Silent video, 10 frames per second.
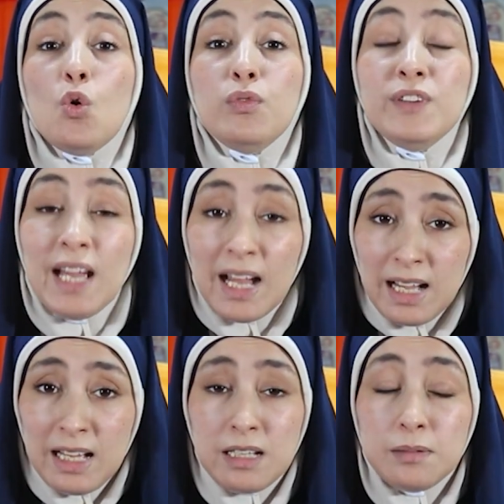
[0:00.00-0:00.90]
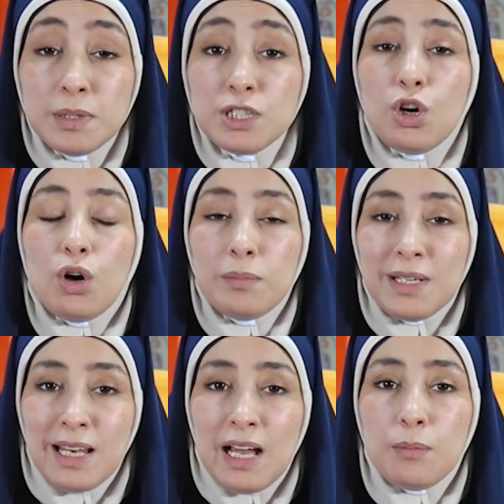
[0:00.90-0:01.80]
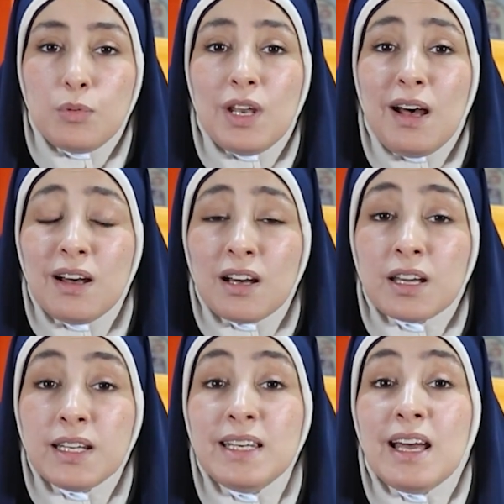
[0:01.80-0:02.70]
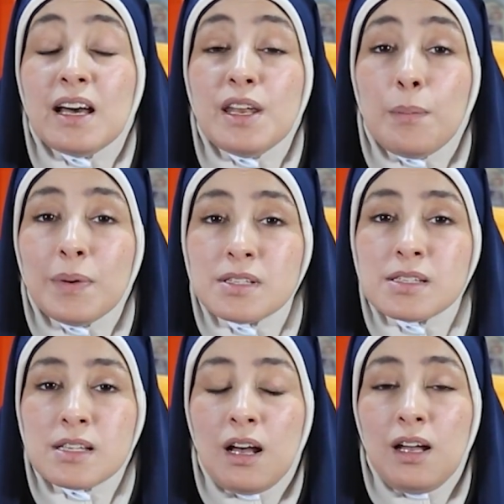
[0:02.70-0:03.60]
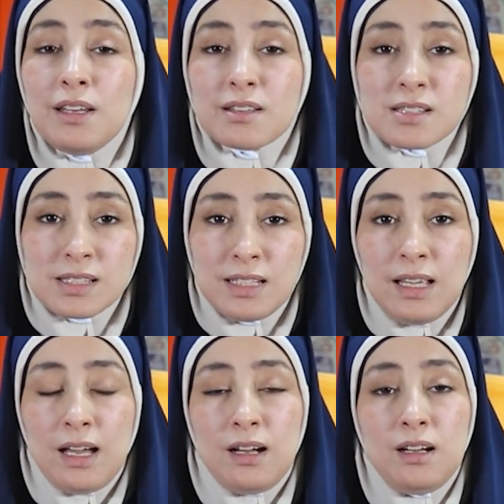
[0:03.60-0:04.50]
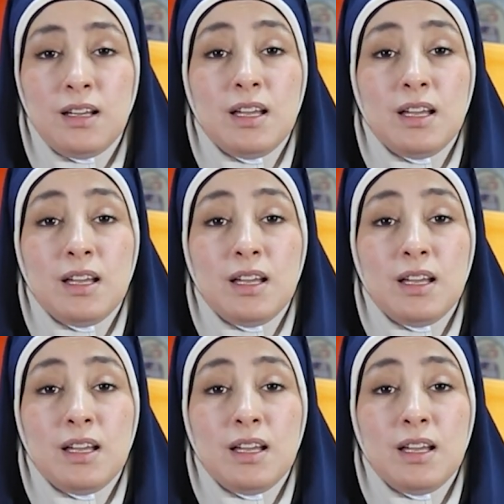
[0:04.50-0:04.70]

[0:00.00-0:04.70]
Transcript: وفي حال بدهم يلعبوا الآخرين أنا بنصح نصيحة